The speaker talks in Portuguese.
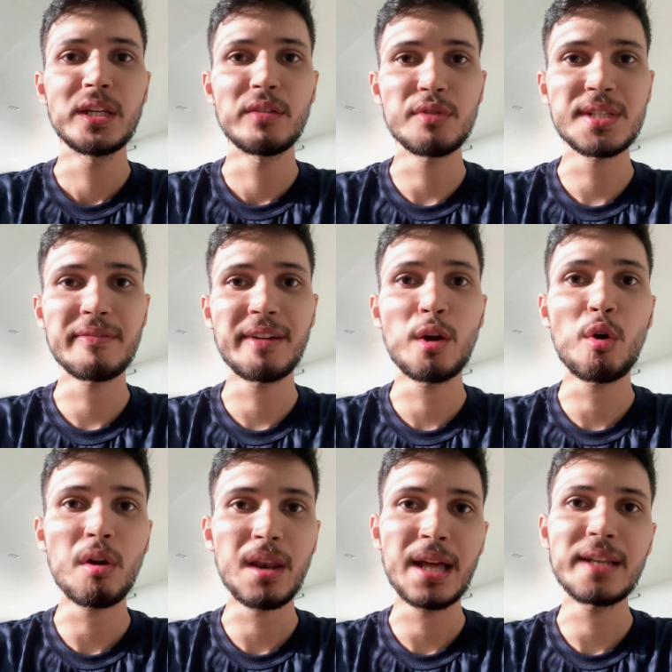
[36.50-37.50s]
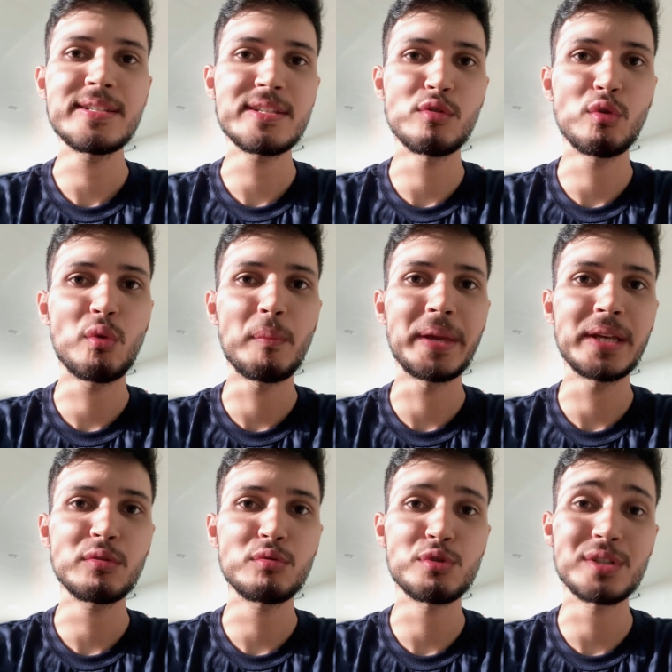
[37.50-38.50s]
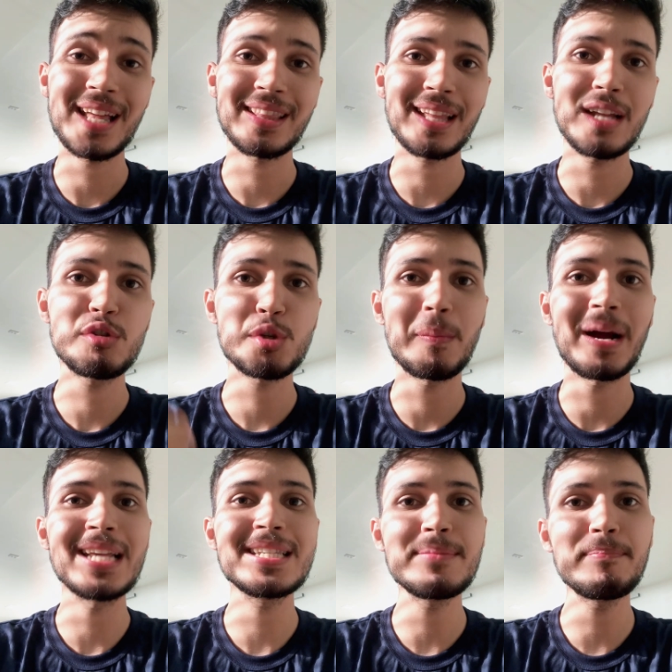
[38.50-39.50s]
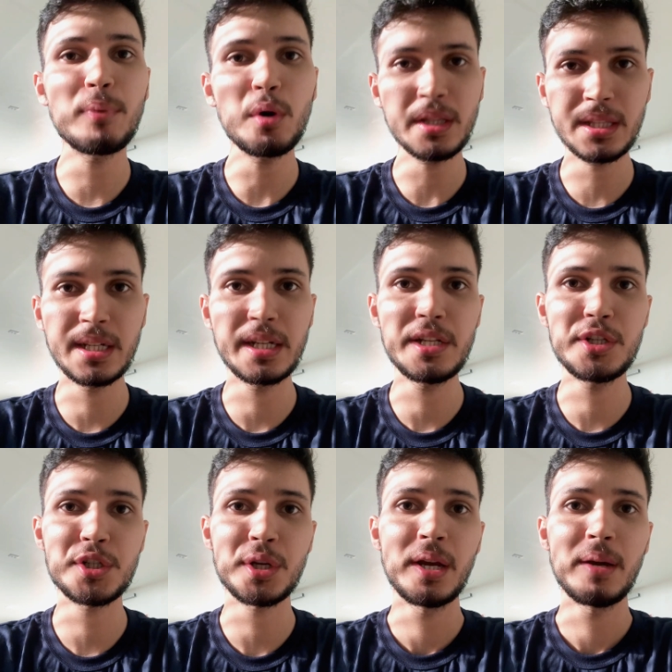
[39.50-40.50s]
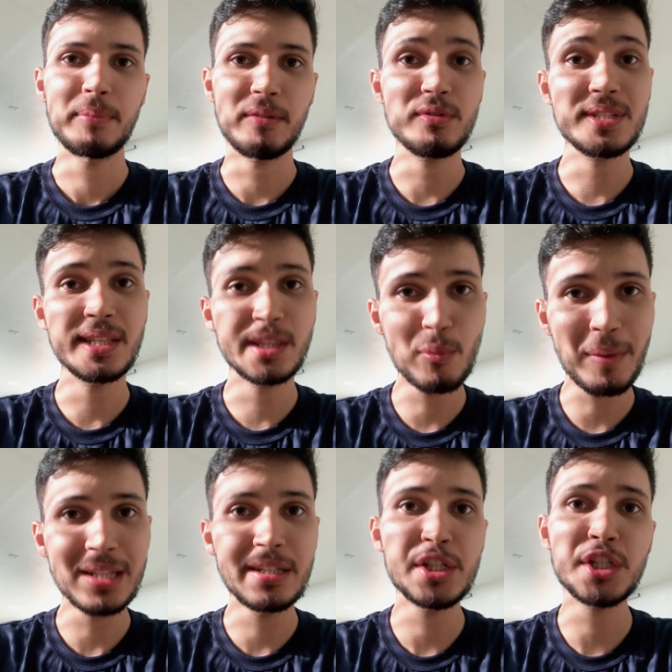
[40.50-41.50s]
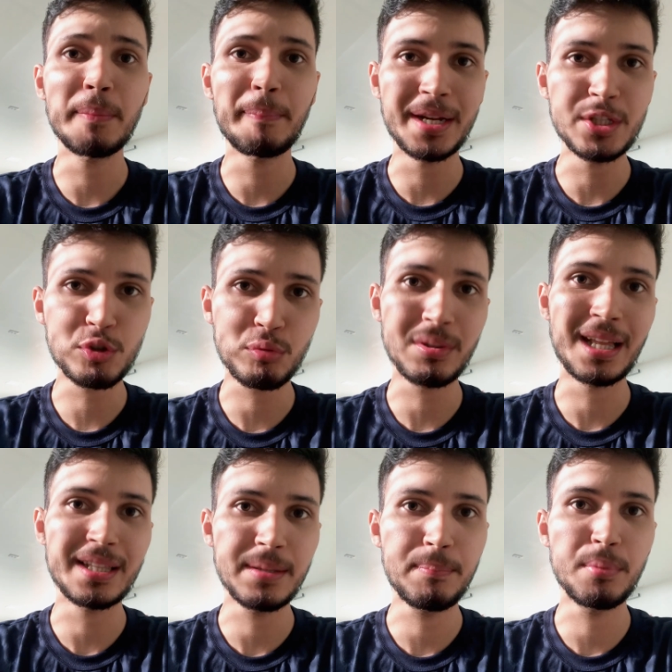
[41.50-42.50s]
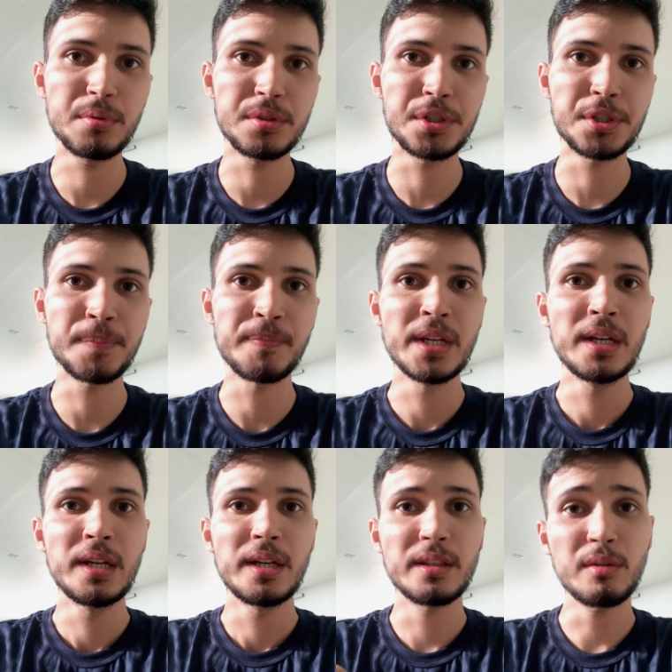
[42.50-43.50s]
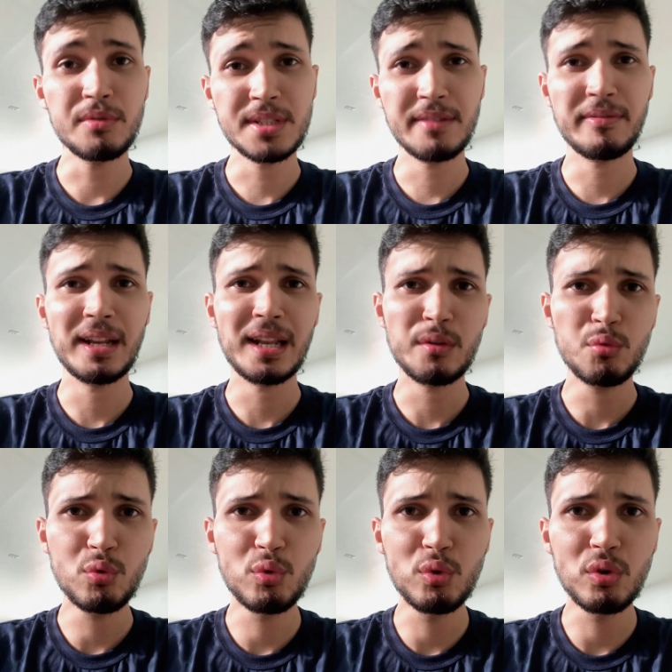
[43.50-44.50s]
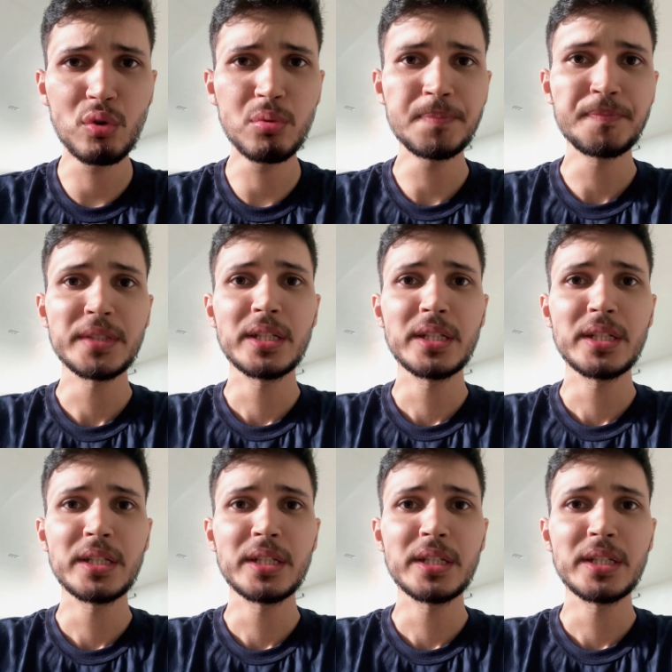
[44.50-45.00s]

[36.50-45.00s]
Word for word: e você vai colar nesse documento os atalhos mais importantes para você ter uma lista para estudar depois. Então você vai lá no Google